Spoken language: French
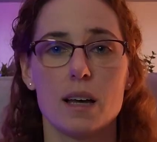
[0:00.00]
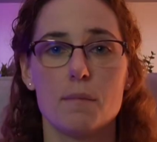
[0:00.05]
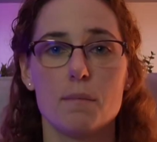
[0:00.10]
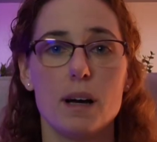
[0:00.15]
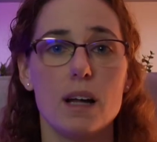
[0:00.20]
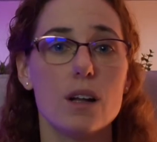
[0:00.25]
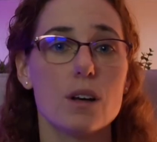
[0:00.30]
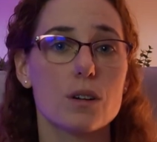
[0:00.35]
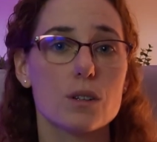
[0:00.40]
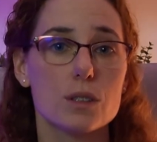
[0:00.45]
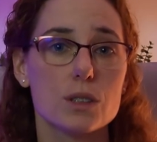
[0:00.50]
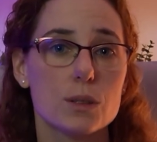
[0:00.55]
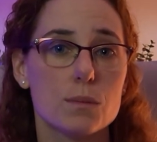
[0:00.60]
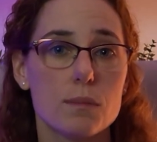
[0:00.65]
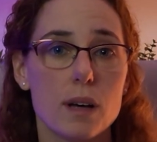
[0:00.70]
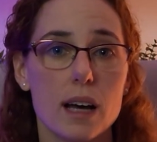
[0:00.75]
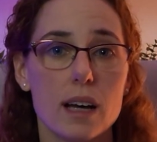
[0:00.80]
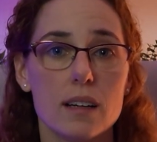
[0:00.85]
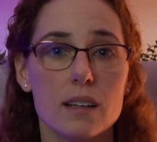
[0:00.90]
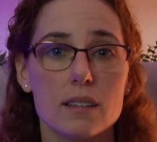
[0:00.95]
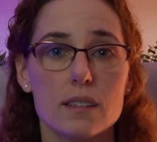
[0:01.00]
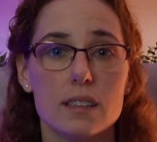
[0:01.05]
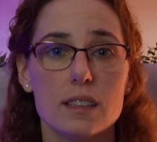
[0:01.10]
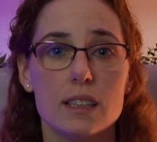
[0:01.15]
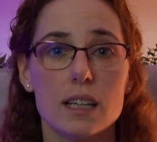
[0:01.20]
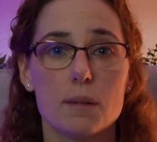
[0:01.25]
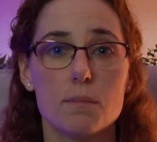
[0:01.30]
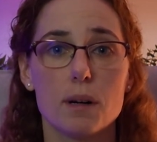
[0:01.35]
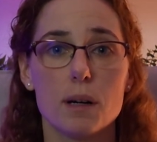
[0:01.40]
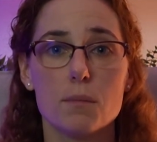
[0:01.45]
Malheureusement, il
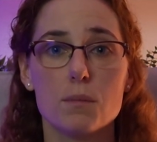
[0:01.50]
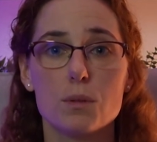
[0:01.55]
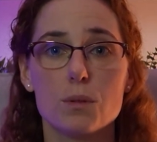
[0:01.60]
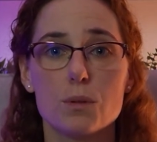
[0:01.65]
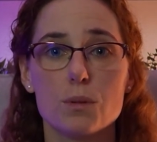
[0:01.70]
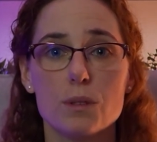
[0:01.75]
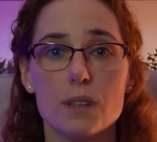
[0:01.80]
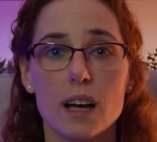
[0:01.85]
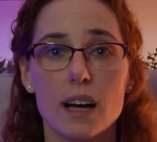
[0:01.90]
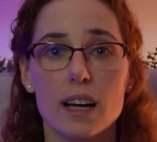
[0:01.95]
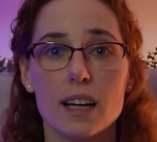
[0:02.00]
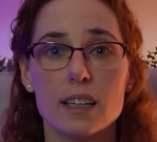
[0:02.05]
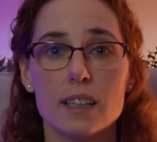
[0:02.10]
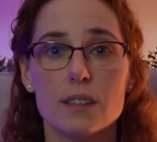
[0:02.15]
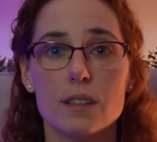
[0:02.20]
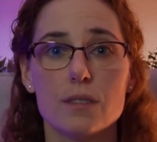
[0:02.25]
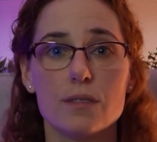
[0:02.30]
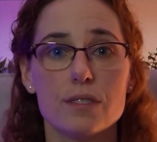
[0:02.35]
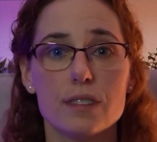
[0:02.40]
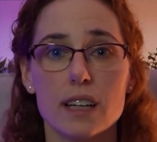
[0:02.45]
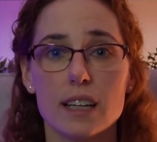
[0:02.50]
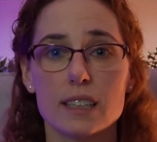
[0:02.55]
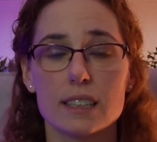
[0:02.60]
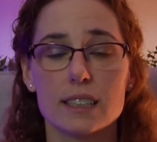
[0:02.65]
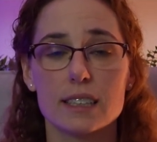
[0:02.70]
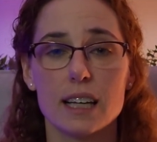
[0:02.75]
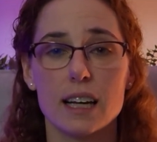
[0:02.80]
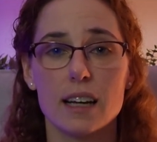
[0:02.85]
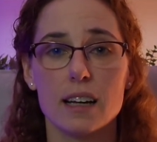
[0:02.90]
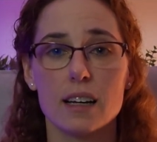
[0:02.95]
n'y a pas beaucoup d'aide
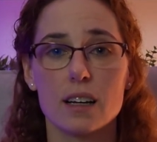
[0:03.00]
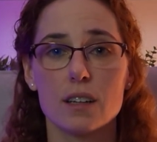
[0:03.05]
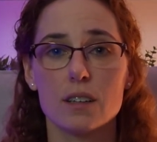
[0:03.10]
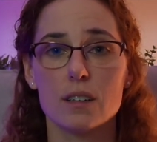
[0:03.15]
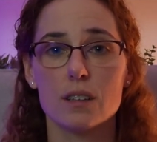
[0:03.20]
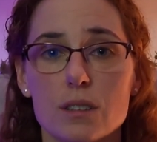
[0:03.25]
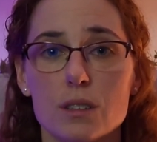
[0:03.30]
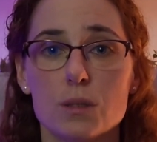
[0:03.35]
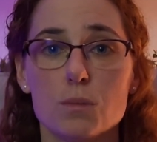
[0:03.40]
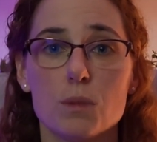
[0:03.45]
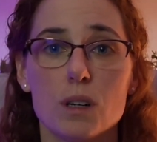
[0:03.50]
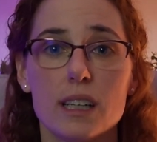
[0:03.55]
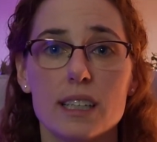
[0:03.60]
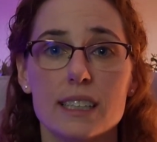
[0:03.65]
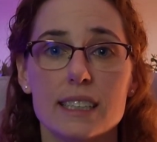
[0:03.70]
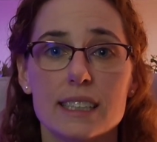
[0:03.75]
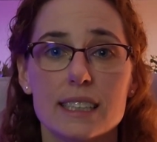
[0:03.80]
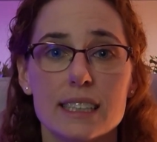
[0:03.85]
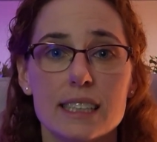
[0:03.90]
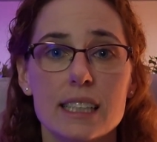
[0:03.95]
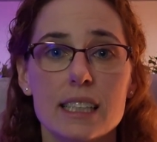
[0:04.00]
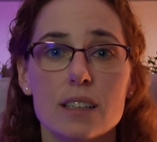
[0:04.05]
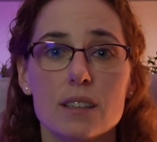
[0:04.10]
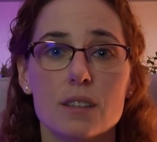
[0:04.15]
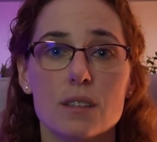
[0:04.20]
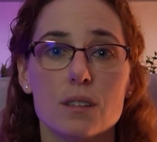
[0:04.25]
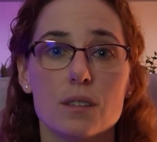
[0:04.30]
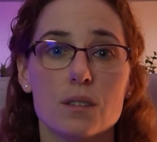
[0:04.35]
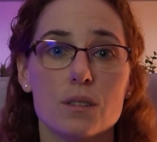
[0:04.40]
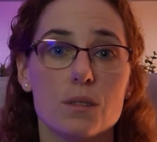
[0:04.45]
financière, du moins ici
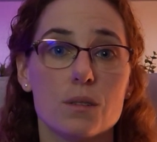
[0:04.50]
euh,